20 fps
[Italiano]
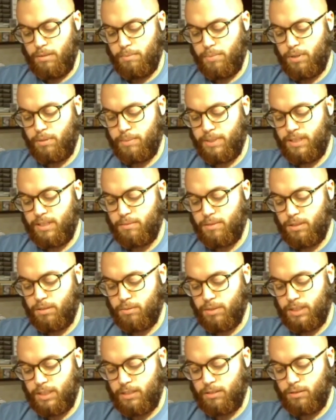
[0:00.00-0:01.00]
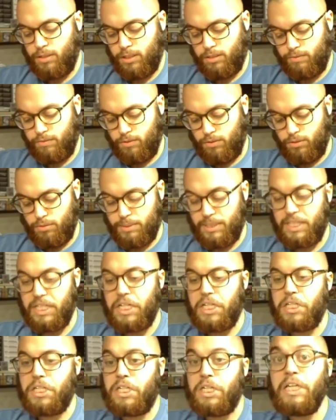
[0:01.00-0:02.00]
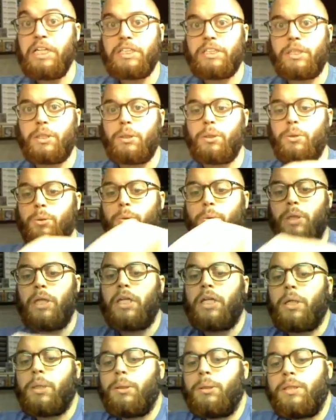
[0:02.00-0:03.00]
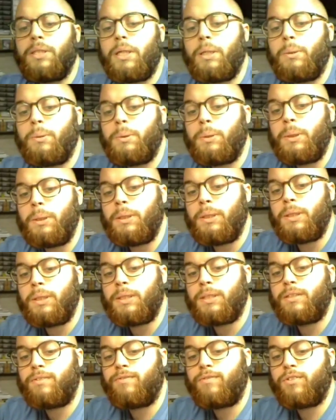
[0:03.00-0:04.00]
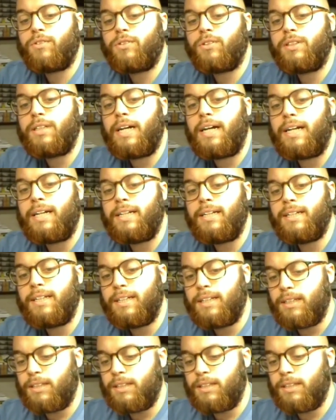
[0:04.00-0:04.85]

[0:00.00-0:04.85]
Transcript: però mettiamoli qua dietro da sfondo perché arricchiscono tutto il contenuto sfondale,